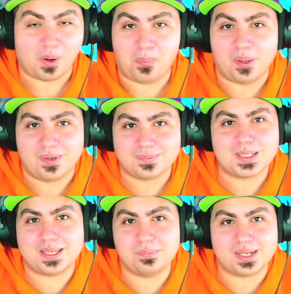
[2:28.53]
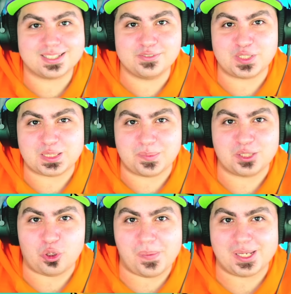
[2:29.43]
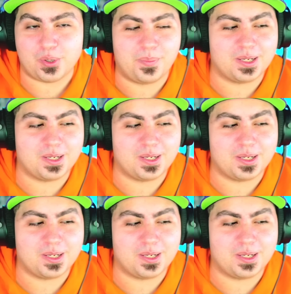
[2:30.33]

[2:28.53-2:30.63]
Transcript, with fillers: Cioè, ma poi, ma, ma, che, ma che, divertimento è mai quello?